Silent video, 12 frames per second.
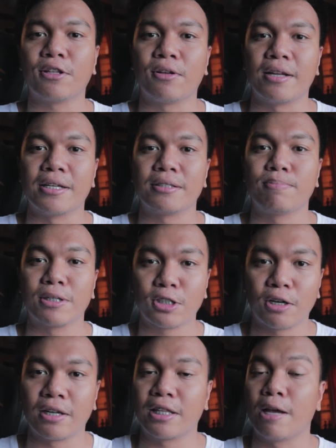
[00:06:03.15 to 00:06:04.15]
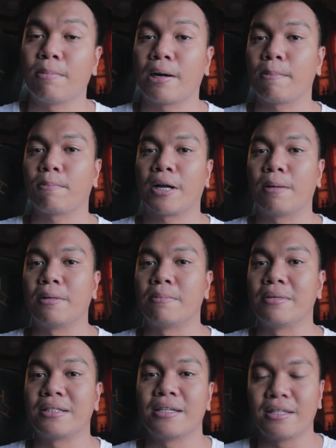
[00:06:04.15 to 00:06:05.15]
lang nun is majority of our problem
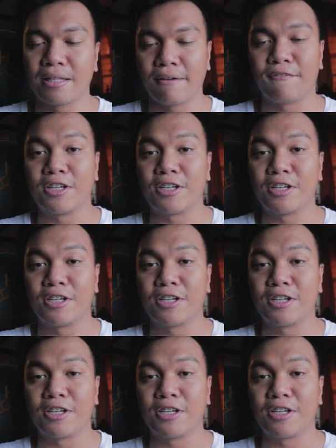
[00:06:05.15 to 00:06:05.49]
is in the